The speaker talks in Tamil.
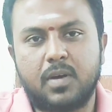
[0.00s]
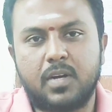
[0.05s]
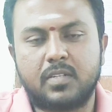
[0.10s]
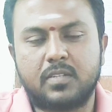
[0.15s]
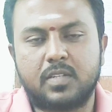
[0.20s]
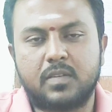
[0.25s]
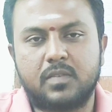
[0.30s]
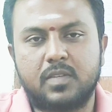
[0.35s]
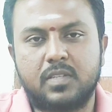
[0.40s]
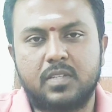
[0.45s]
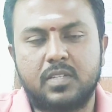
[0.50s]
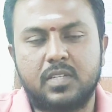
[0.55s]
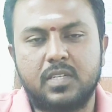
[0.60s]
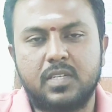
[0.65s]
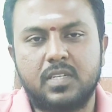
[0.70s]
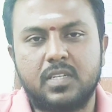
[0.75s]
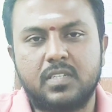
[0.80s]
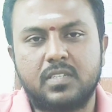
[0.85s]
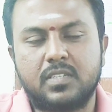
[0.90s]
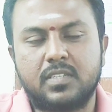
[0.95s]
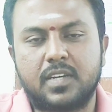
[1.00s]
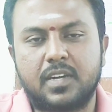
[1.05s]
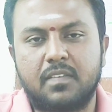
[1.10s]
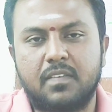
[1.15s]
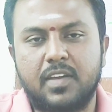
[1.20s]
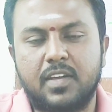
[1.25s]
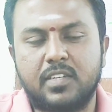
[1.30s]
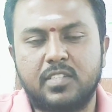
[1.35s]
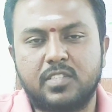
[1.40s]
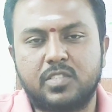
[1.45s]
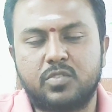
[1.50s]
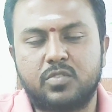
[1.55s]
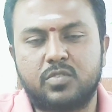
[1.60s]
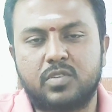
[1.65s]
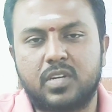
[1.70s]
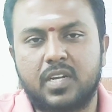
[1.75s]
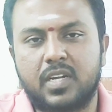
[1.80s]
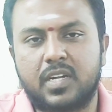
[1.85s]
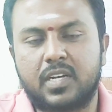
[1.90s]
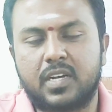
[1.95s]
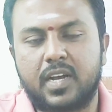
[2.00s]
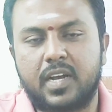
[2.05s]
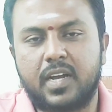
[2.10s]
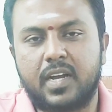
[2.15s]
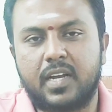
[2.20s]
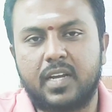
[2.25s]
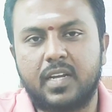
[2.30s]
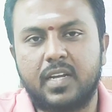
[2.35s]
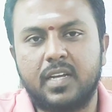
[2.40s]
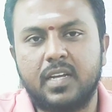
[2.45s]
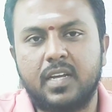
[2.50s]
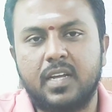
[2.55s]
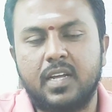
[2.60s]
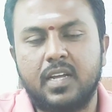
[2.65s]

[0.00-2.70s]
மாதம் வந்து சர்வே இன்ஸ்டியூட்டில் ட்ரைனிங்கு